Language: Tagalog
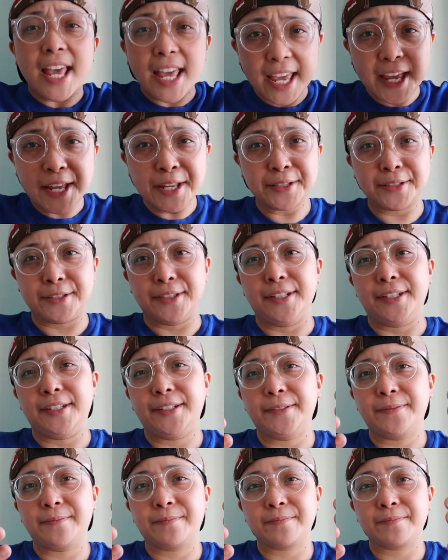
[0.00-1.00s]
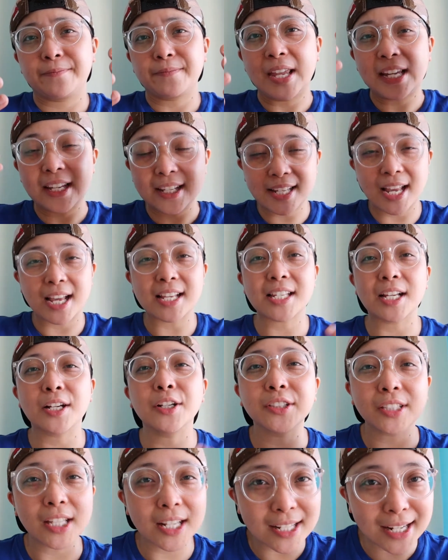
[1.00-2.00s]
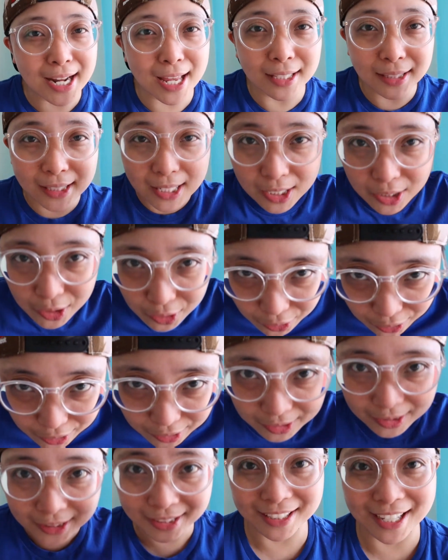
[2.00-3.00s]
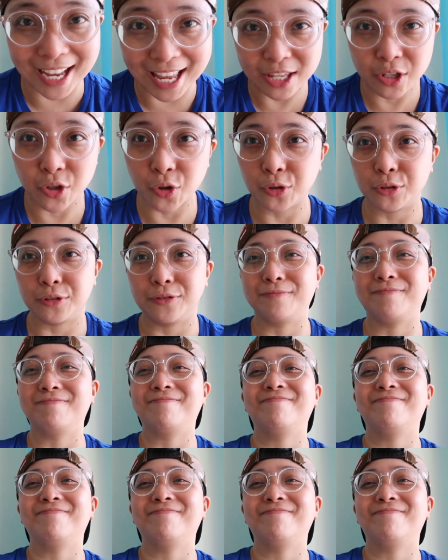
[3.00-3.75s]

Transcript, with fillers: And, sasagutin natin yun ngayon.